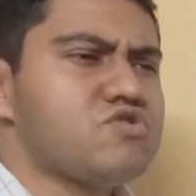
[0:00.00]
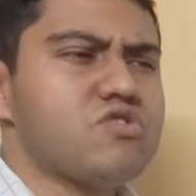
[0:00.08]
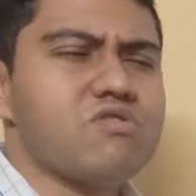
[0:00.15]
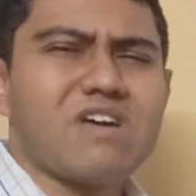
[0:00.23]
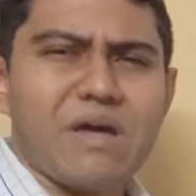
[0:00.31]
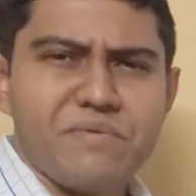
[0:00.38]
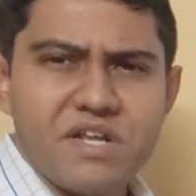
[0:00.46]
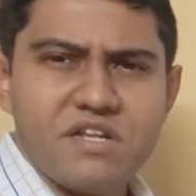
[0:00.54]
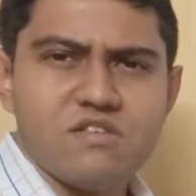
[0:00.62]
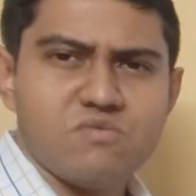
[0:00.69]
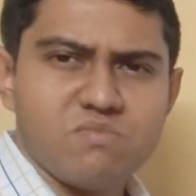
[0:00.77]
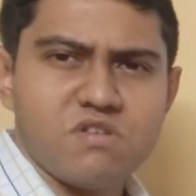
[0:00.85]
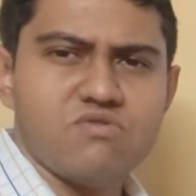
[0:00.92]
যদিও
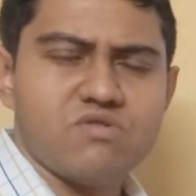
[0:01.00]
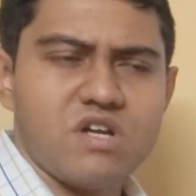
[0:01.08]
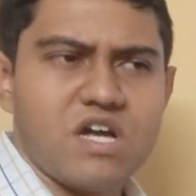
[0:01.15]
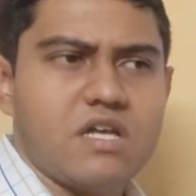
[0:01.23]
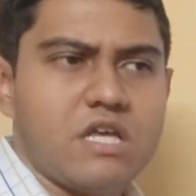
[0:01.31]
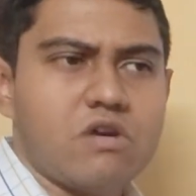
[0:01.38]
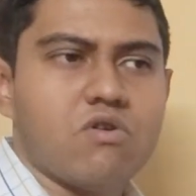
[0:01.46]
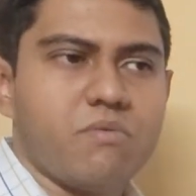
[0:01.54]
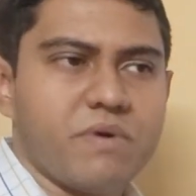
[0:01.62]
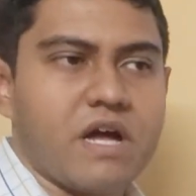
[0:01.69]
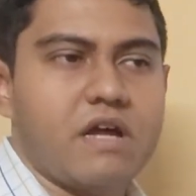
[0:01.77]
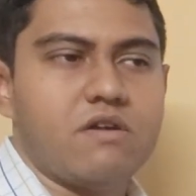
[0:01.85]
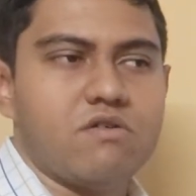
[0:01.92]
ক্যাপিটালিজম কিছুটা
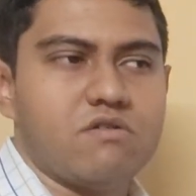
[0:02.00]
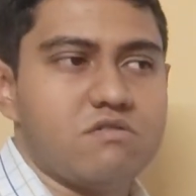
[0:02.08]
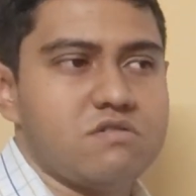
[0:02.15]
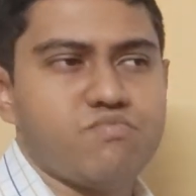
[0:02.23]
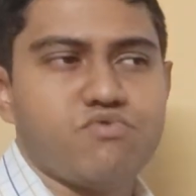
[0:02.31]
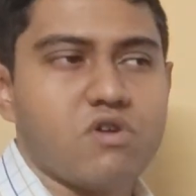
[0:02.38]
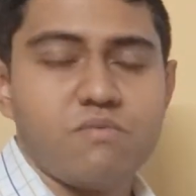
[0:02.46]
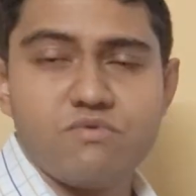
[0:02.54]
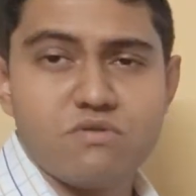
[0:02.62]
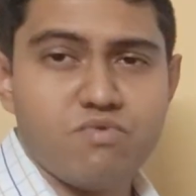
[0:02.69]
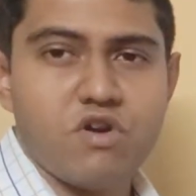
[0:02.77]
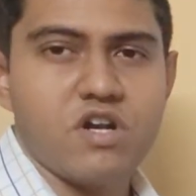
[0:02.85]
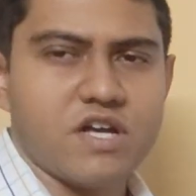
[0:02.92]
ইকোনমিক আইডিওলজি
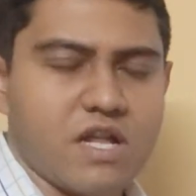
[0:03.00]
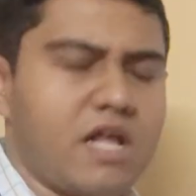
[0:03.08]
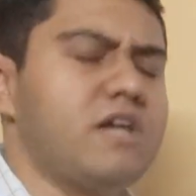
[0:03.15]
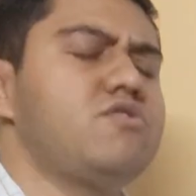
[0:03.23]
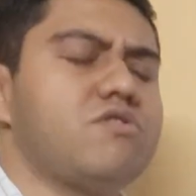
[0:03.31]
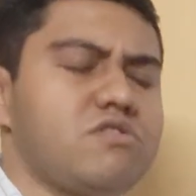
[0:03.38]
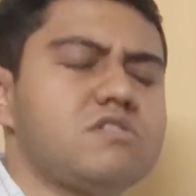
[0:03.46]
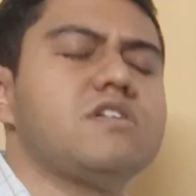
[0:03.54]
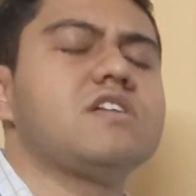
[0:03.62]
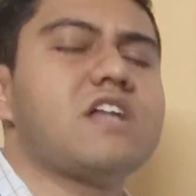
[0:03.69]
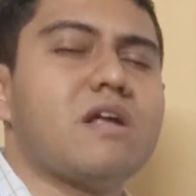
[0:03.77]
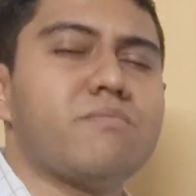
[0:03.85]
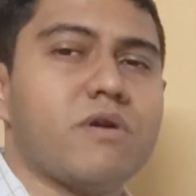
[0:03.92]
পুরোপুরি পলিটিক্যাল আইডিওলজি
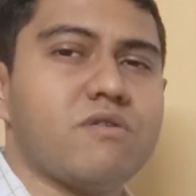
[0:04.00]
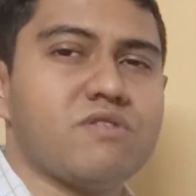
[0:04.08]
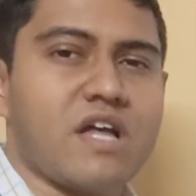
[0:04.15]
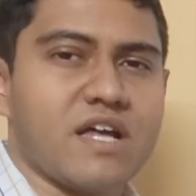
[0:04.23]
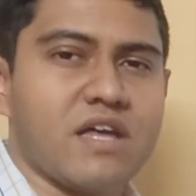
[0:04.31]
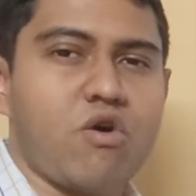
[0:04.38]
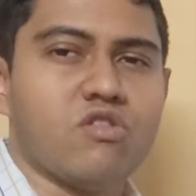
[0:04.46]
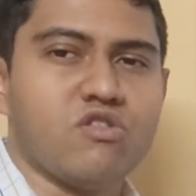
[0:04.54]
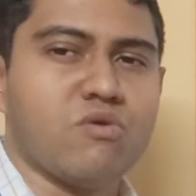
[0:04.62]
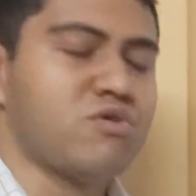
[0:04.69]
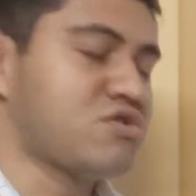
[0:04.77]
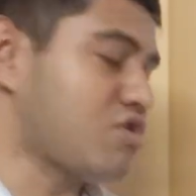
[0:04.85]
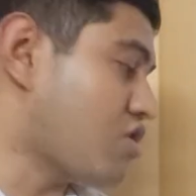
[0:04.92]
না তারপরেও তাকে
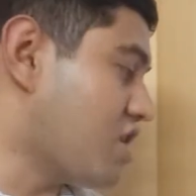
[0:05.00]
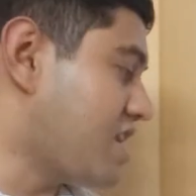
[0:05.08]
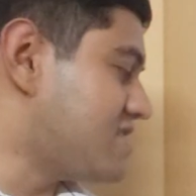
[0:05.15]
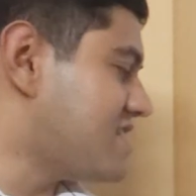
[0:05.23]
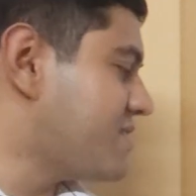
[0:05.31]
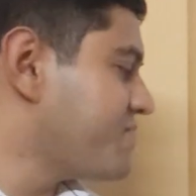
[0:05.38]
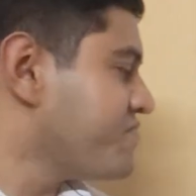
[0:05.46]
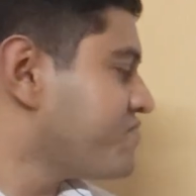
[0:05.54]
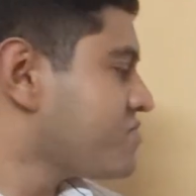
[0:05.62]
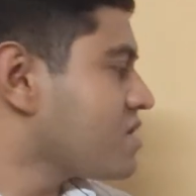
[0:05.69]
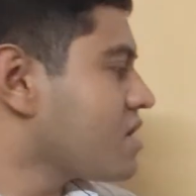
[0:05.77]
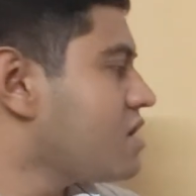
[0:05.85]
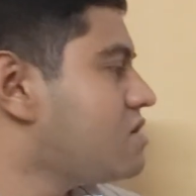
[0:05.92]
অন্তর্ভুক্ত করা যায়
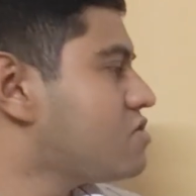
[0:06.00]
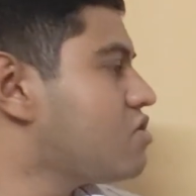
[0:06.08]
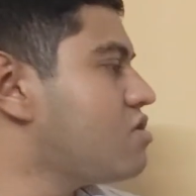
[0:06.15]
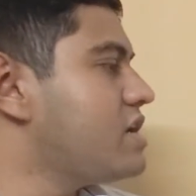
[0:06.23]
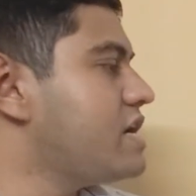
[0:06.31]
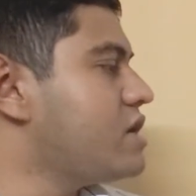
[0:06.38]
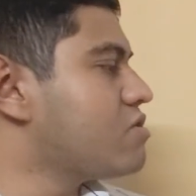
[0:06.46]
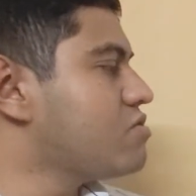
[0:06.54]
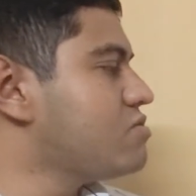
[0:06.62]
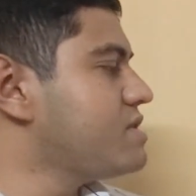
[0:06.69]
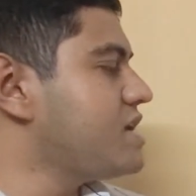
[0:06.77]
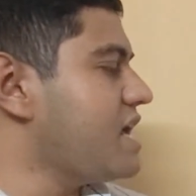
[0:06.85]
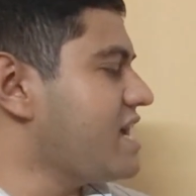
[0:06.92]
তো
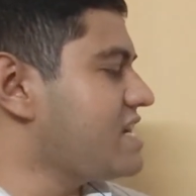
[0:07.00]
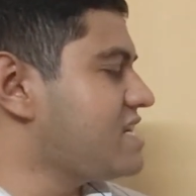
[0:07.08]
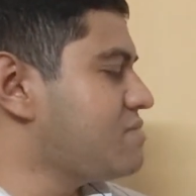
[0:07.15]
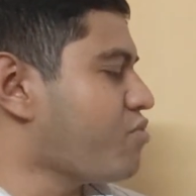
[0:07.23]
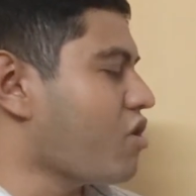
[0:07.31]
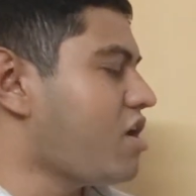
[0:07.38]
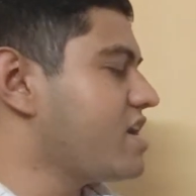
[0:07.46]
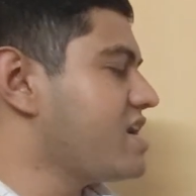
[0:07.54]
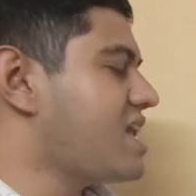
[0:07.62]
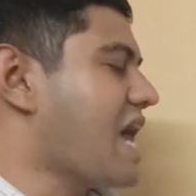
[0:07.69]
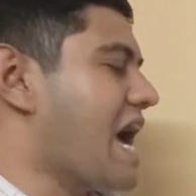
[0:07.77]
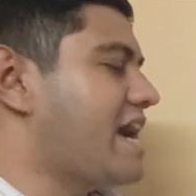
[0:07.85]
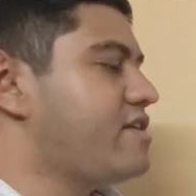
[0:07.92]
এরকমই একটি
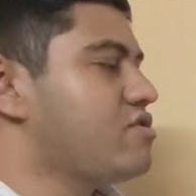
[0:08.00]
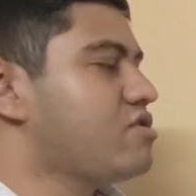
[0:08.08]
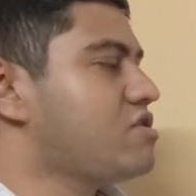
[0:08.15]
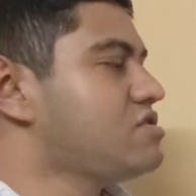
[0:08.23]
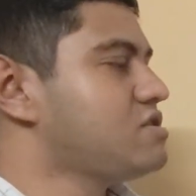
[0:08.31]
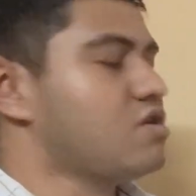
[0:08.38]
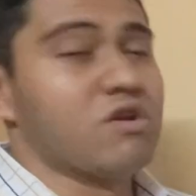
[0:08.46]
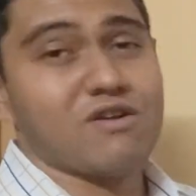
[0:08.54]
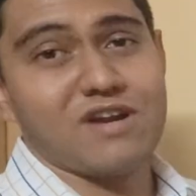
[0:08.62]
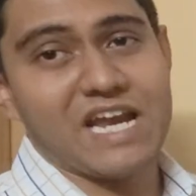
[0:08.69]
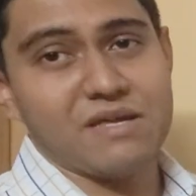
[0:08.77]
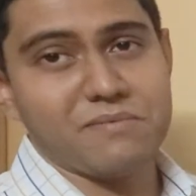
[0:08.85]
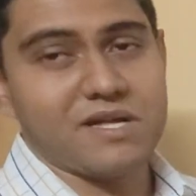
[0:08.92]
পলিটিক্যাল আইডিওলজি হলো
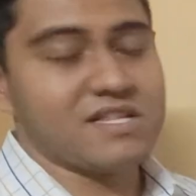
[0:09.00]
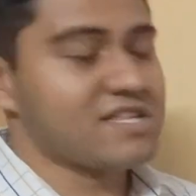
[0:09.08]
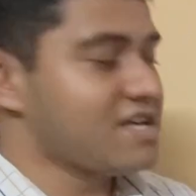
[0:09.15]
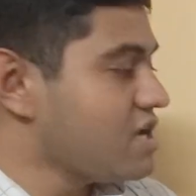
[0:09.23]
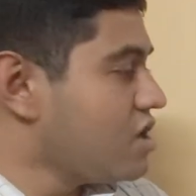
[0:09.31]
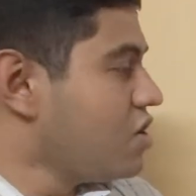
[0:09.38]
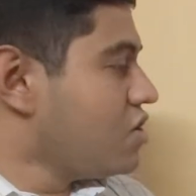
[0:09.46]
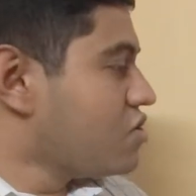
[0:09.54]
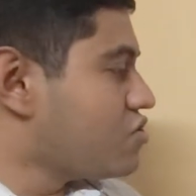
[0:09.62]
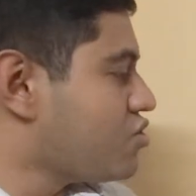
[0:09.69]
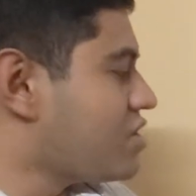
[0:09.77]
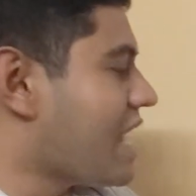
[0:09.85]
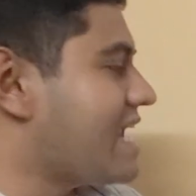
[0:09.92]
নারীবাদ
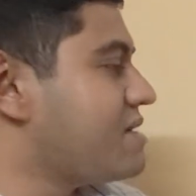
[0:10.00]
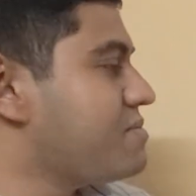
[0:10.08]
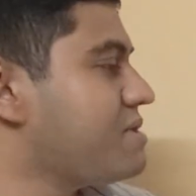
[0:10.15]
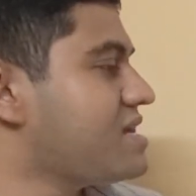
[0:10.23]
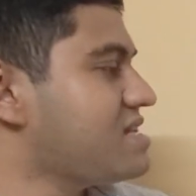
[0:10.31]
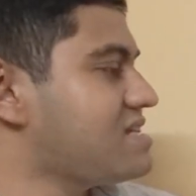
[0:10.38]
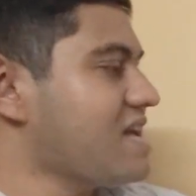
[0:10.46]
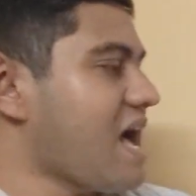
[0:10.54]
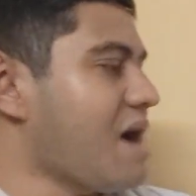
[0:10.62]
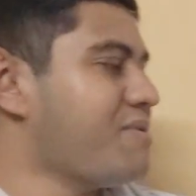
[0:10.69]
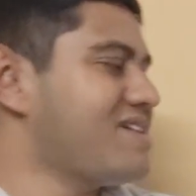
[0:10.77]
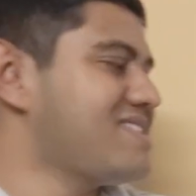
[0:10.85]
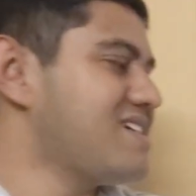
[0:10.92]
তো নারীবাদ
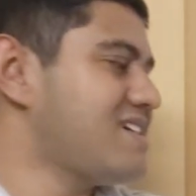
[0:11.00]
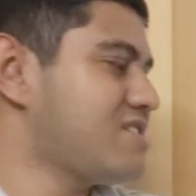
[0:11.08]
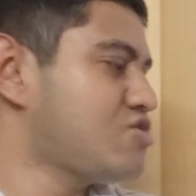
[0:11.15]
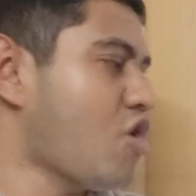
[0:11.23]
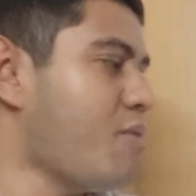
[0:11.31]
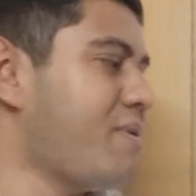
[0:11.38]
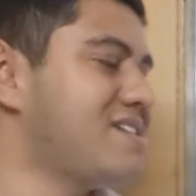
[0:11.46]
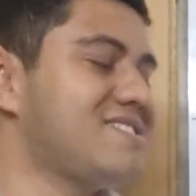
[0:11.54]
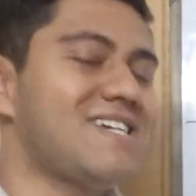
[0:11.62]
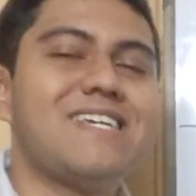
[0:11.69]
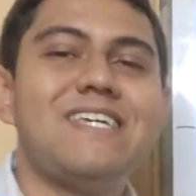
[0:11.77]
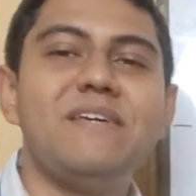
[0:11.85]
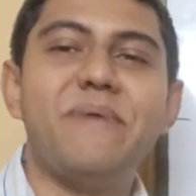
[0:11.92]
আমাদের
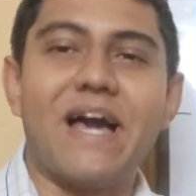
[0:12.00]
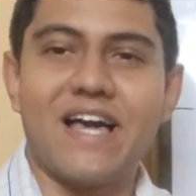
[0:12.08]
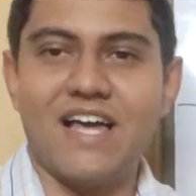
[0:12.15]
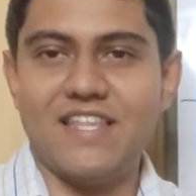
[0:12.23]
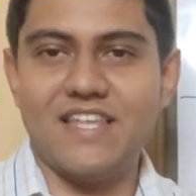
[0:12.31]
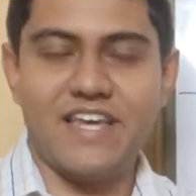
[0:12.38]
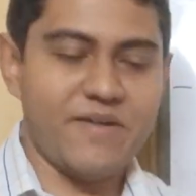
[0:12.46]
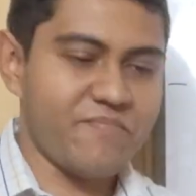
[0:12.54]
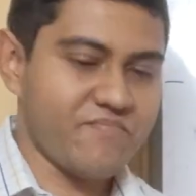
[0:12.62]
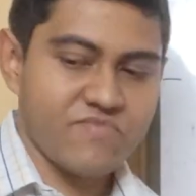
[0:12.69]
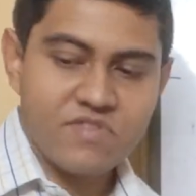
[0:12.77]
সমাজের কি ব্যাখ্যা দেয়